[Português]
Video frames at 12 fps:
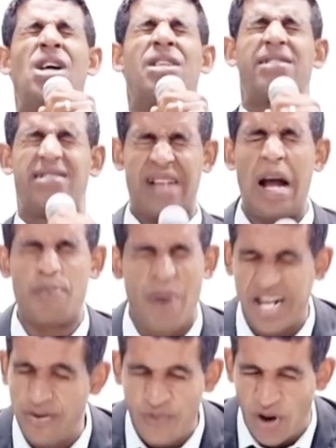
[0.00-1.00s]
sai
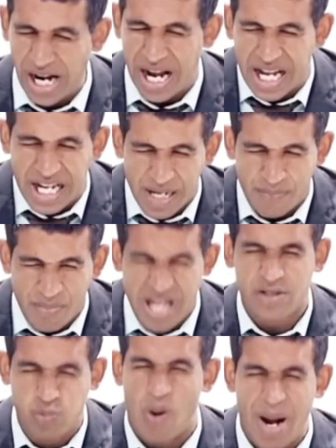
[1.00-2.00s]
para fora, e mesmo